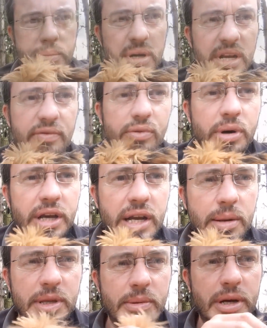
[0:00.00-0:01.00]
Bon allez, vous me
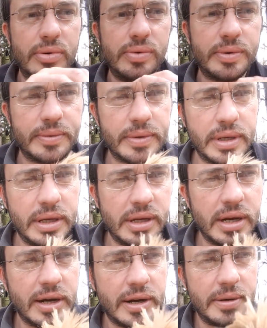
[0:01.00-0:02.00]
réclamez Balou,
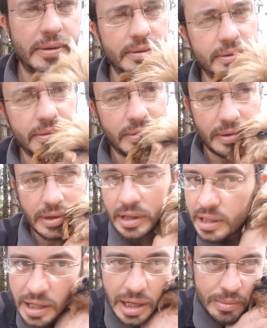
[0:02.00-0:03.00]
il est là,
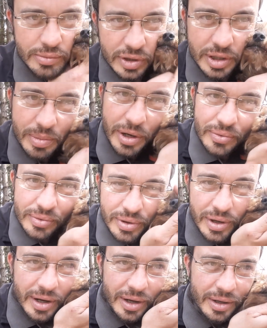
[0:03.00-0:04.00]
il est là, mon petit Balou,
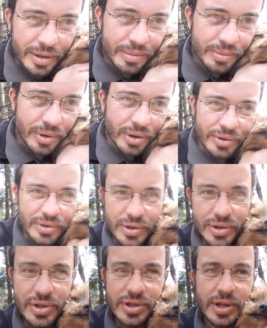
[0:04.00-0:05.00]
hein, mon
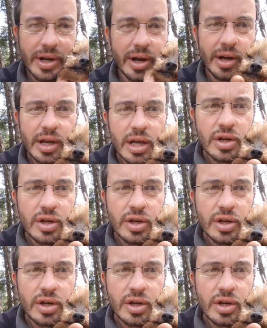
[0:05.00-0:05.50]
petit chien.